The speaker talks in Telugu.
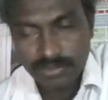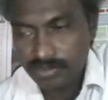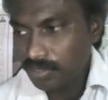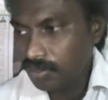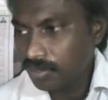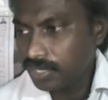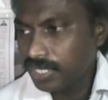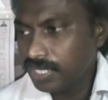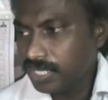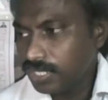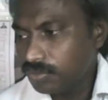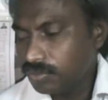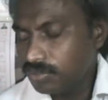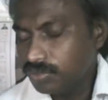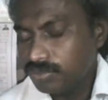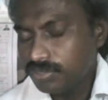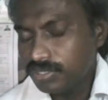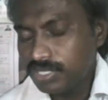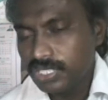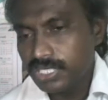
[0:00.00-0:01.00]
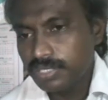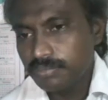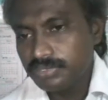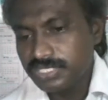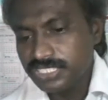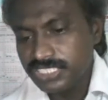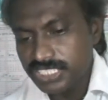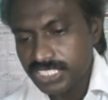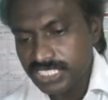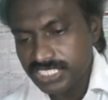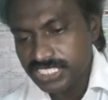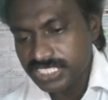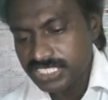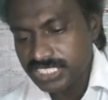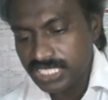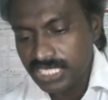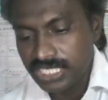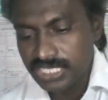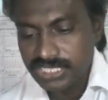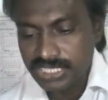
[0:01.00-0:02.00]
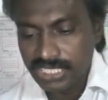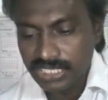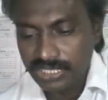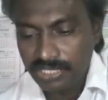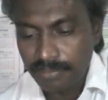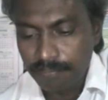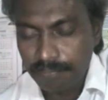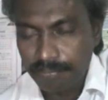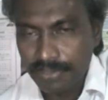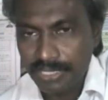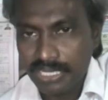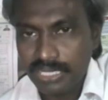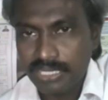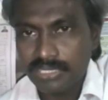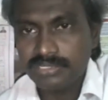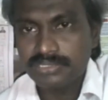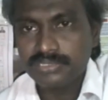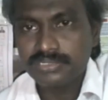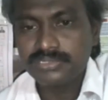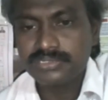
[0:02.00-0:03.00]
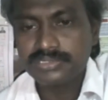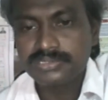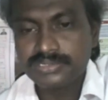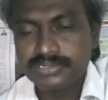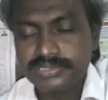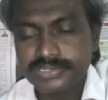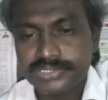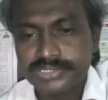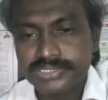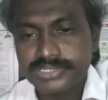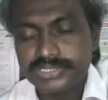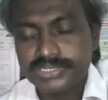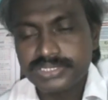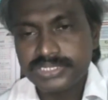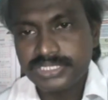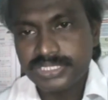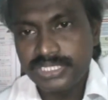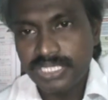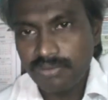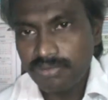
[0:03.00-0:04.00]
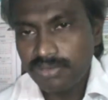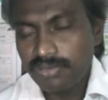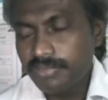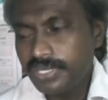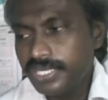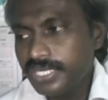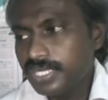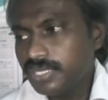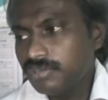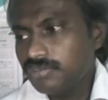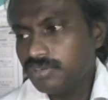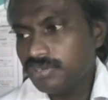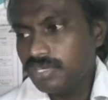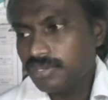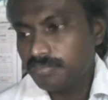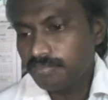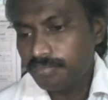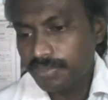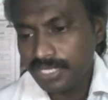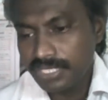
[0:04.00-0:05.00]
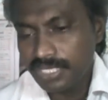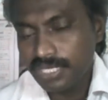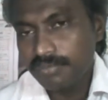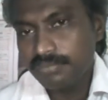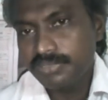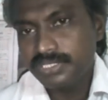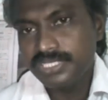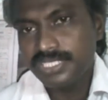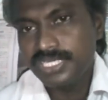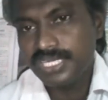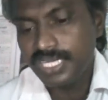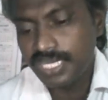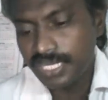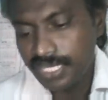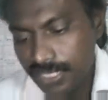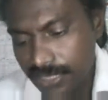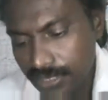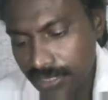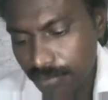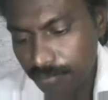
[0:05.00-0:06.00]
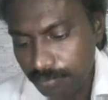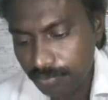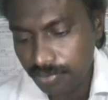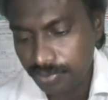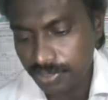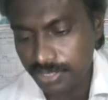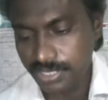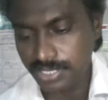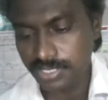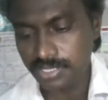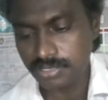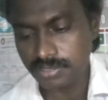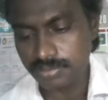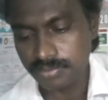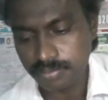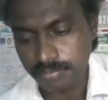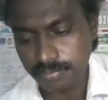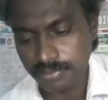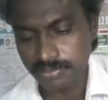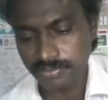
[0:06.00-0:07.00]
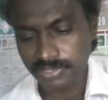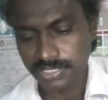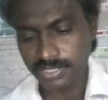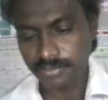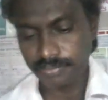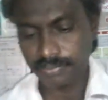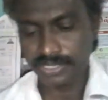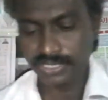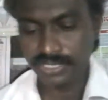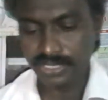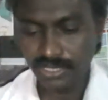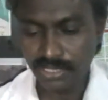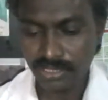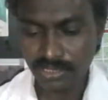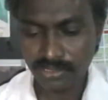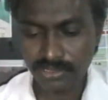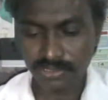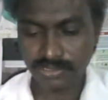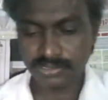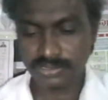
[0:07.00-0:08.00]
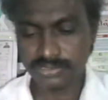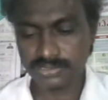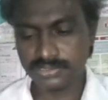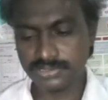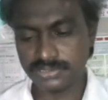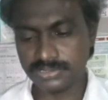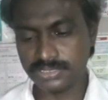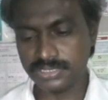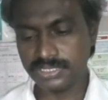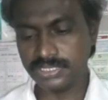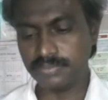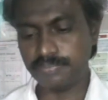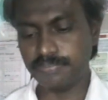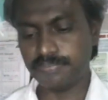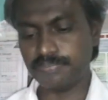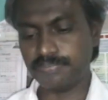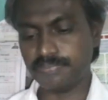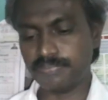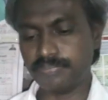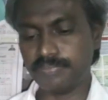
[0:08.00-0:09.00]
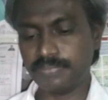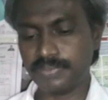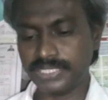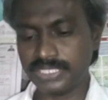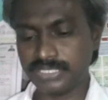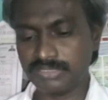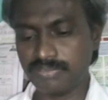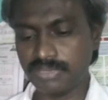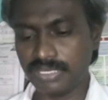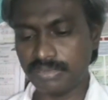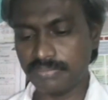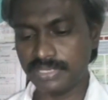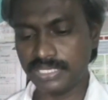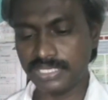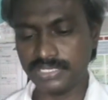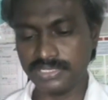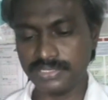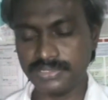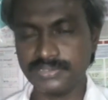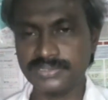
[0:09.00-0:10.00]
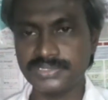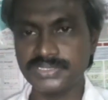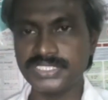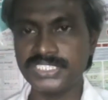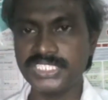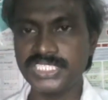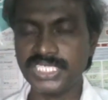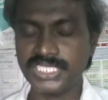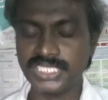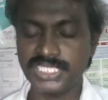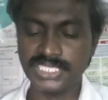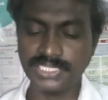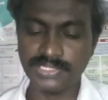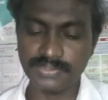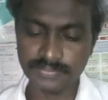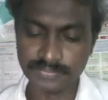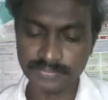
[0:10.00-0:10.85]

ఎవడైనా కొనుక్కునేటప్పుడు జిఎస్టీ చెల్లించాలి తప్పగా ఎవరు పెట్టారు ప్రధానమంత్రి నరేంద్ర మోడీ గారు ప్రవేశపెట్టిన ఈ పథకం అన్నమాట జిఎస్టి